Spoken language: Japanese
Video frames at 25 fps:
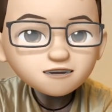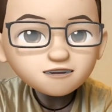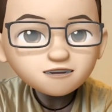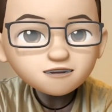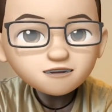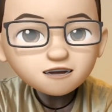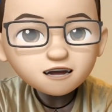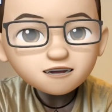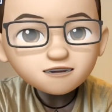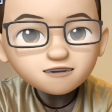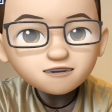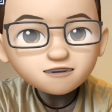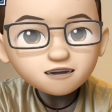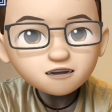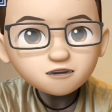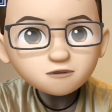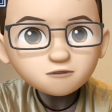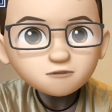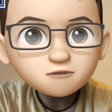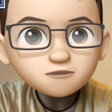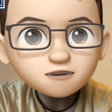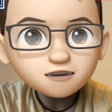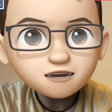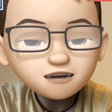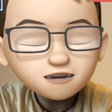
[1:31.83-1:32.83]
回2回声
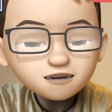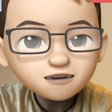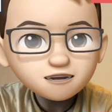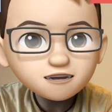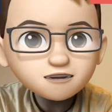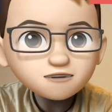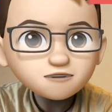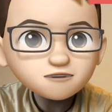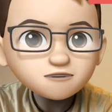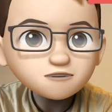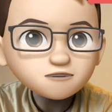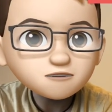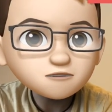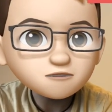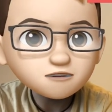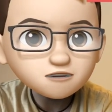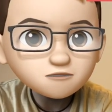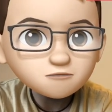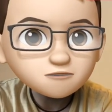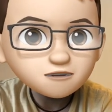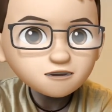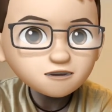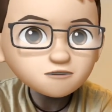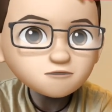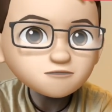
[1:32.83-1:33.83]
かけられるっていうふうに言わ
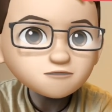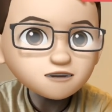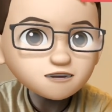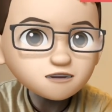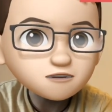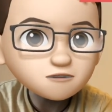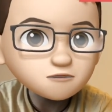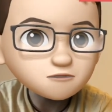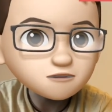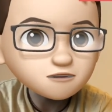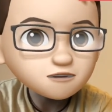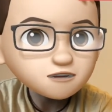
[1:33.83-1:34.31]
れるんですけど、